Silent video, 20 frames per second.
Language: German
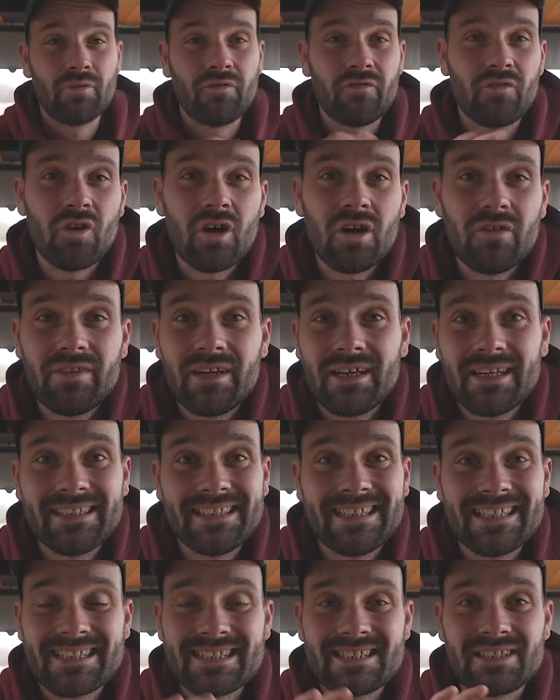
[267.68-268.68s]
Bevor wir
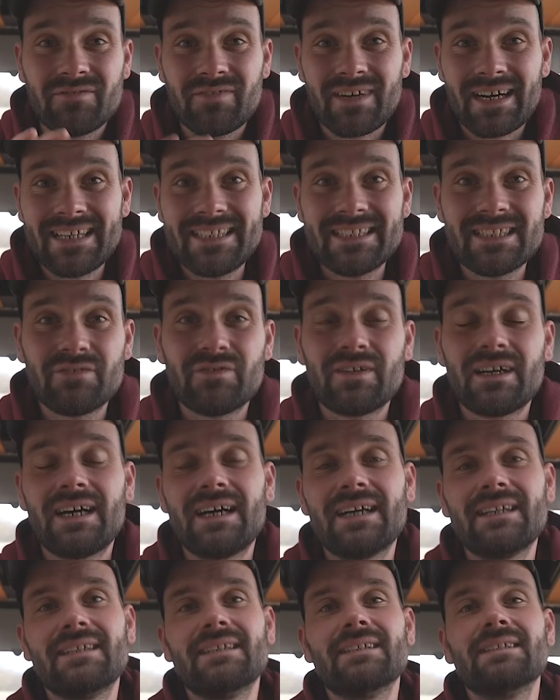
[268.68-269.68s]
jetzt
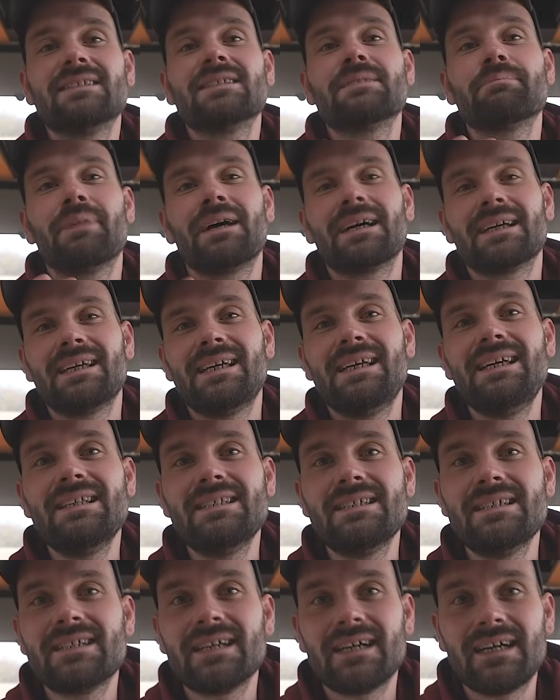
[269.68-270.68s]
weiterfahren ins
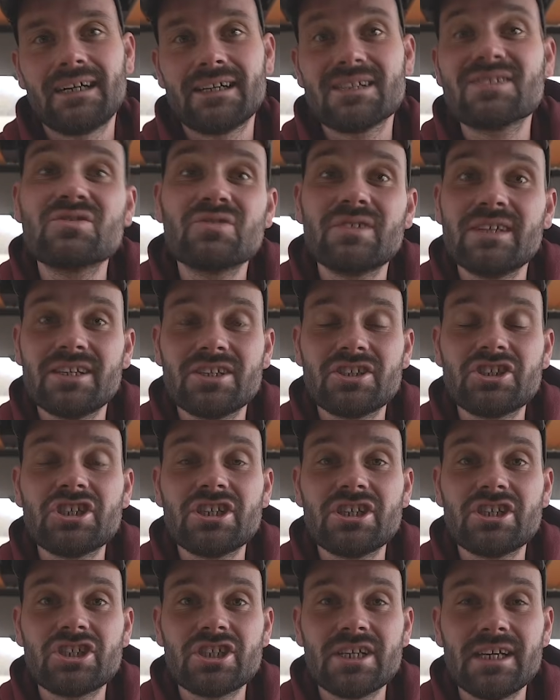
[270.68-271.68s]
Pankisital zu den
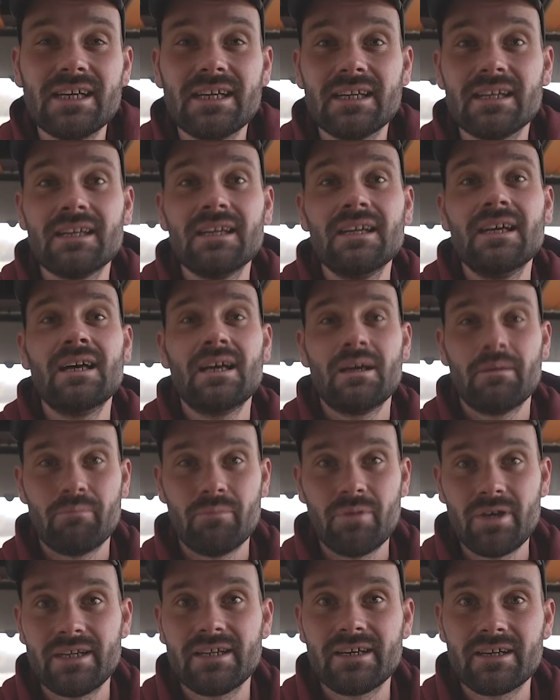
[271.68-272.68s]
Tschetschenen,
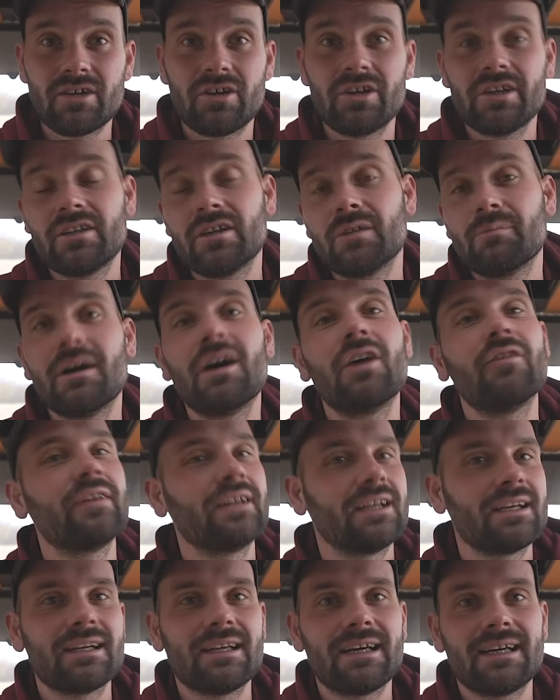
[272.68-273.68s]
möchte ich euch nochmal auf
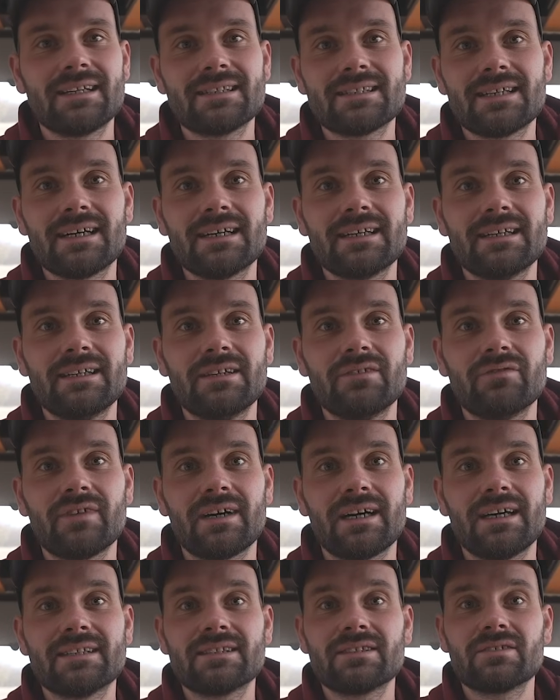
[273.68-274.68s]
eine kleine Sache
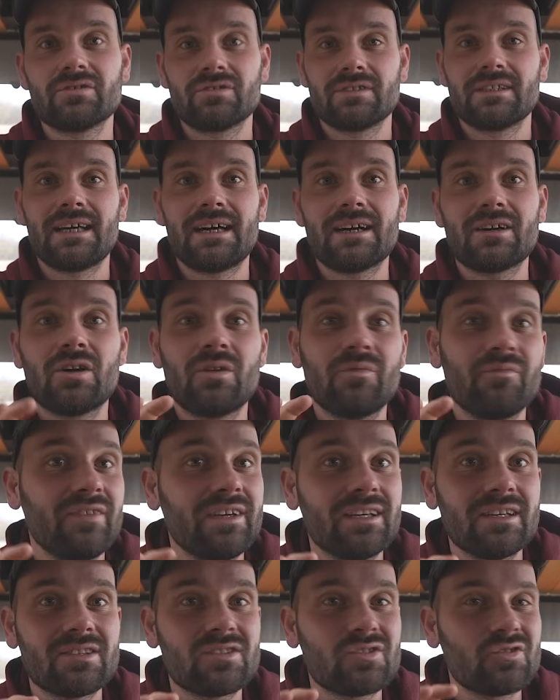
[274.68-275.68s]
hinweisen und da kommen
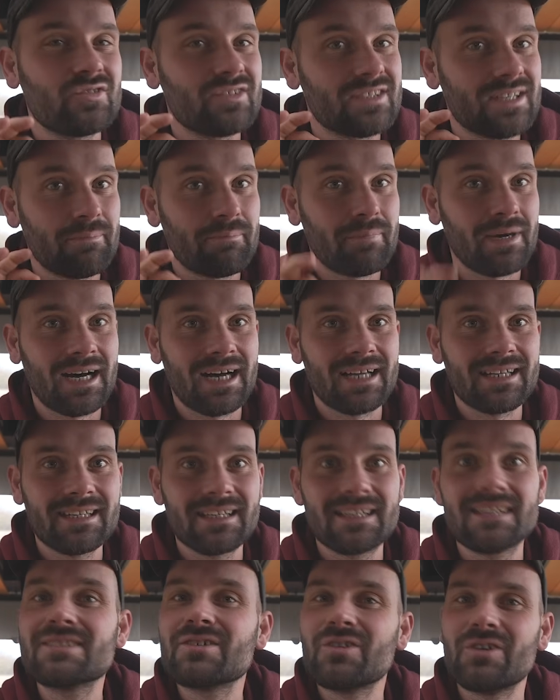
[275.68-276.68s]
wir zu unserem
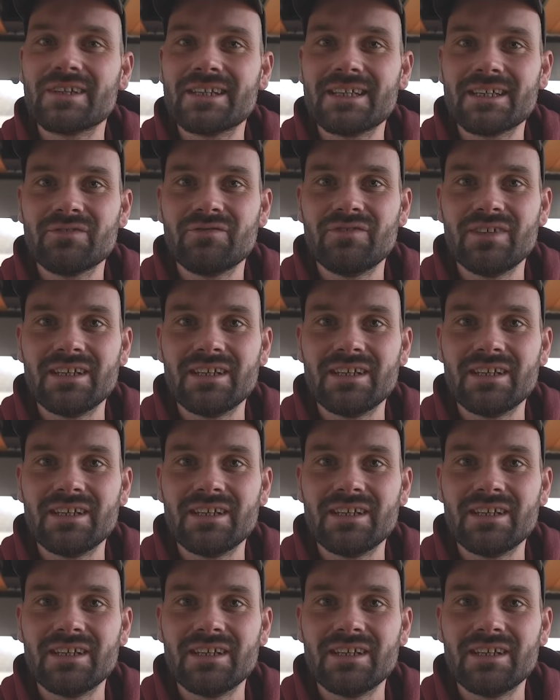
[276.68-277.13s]
Partner des heutigen